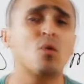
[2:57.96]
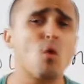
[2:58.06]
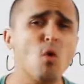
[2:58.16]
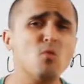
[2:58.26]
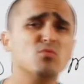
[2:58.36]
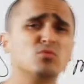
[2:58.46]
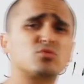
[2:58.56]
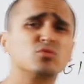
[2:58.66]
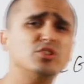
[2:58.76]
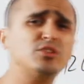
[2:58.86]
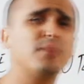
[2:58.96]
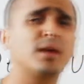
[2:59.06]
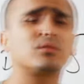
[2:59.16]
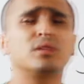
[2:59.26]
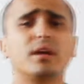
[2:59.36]
Com o
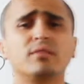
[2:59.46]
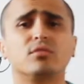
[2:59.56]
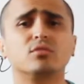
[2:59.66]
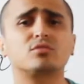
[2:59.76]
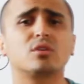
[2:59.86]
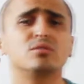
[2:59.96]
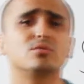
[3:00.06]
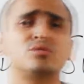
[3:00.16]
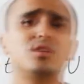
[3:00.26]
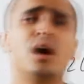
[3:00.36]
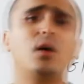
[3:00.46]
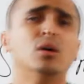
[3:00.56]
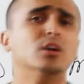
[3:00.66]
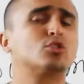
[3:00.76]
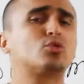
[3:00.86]
surgimento da Revolução
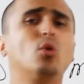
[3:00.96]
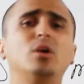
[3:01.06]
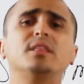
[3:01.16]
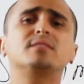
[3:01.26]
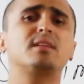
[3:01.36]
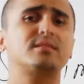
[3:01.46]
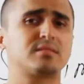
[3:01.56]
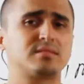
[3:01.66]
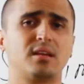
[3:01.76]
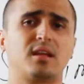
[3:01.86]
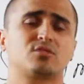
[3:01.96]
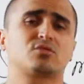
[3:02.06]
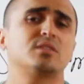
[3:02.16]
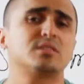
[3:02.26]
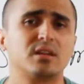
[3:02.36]
Industrial, todas essas
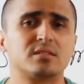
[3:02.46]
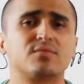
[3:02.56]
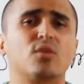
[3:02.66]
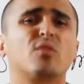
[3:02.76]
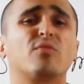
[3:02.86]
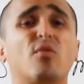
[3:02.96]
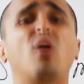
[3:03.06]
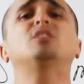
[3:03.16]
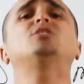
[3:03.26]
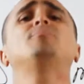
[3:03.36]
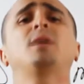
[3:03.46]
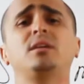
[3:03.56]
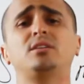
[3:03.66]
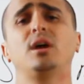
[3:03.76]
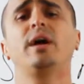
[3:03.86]
relações elas foram
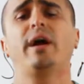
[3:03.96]
fortemente